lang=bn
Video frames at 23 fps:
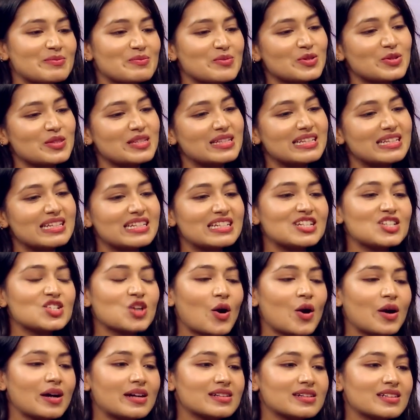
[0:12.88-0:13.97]
প্রতিদিনই
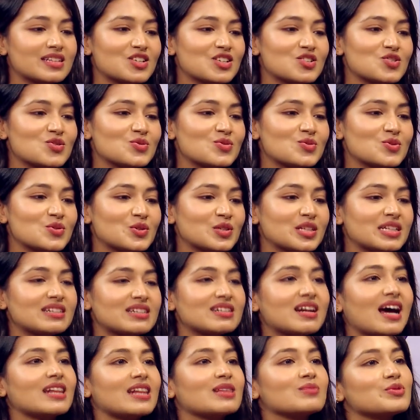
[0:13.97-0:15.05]
সকাল থেকে শুরু করে
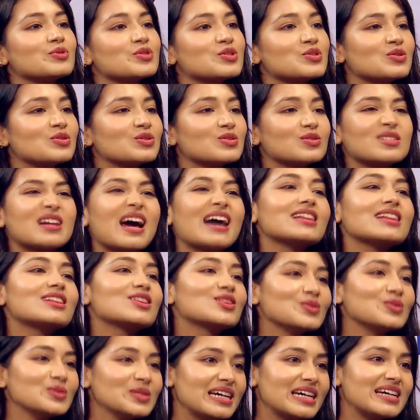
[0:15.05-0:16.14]
রাত পর্যন্ত রাত
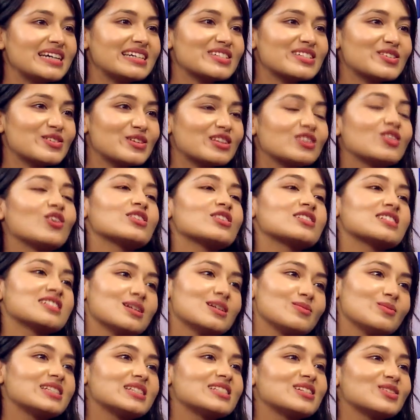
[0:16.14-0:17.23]
তো না আসলে
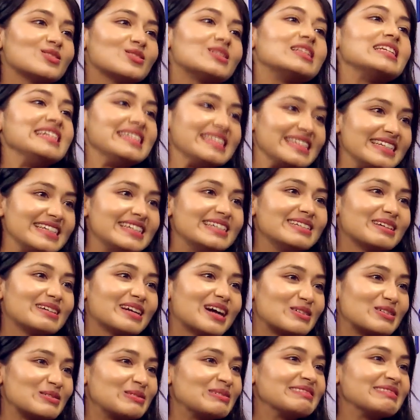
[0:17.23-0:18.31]
দশটা বাজেও দিনই
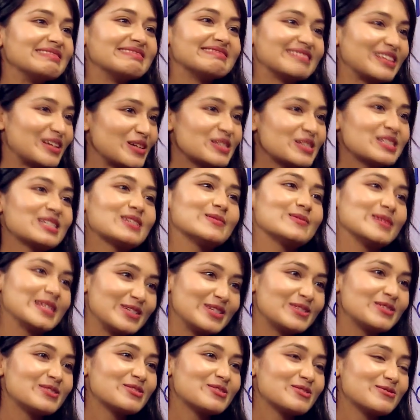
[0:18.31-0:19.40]
কারণ দশটা
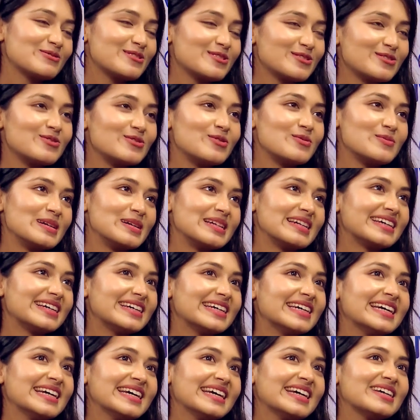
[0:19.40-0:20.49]
বাজেও সূর্য ডোবে না
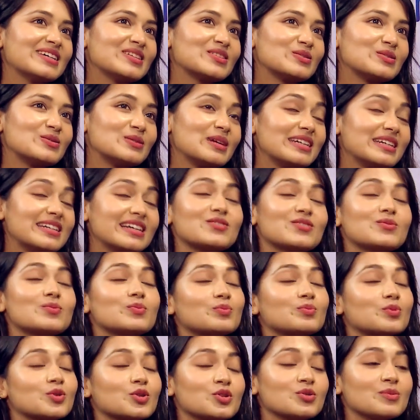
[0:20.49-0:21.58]
তো এটা একটু
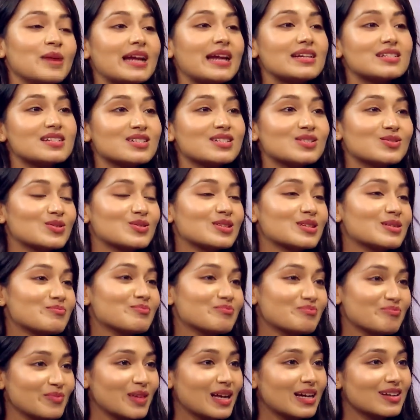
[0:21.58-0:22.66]
প্রথমে অ্যাডজাস্ট করতে
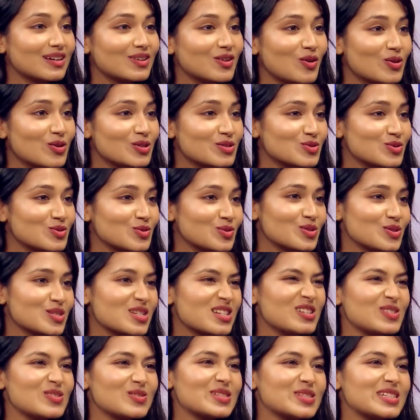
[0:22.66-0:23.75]
কষ্ট
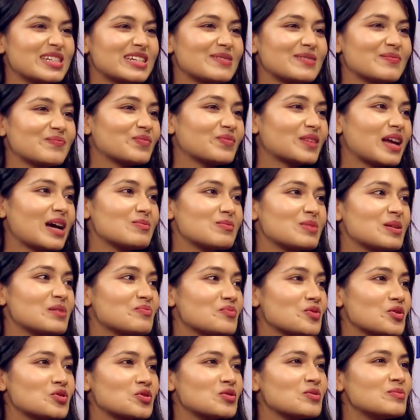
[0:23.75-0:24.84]
হচ্ছিল যে আমি
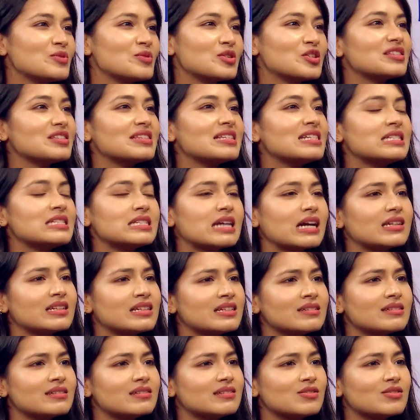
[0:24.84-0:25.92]
প্রথম মনে হয় তিন চার
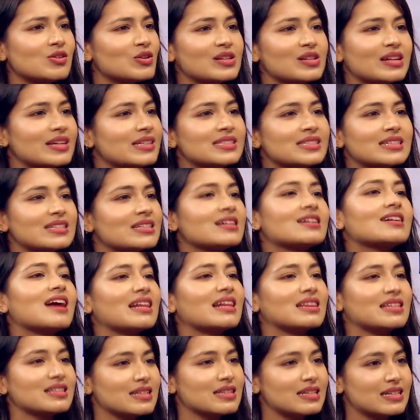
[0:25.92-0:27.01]
দিন লন্ডনের
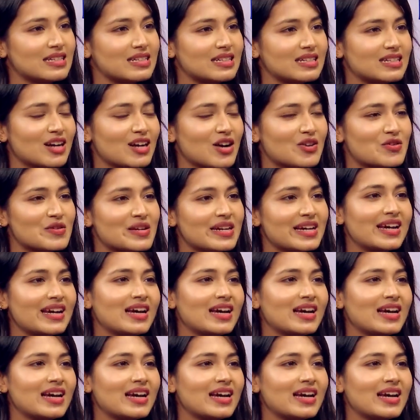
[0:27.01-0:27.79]
রাতই দেখিনি কারণ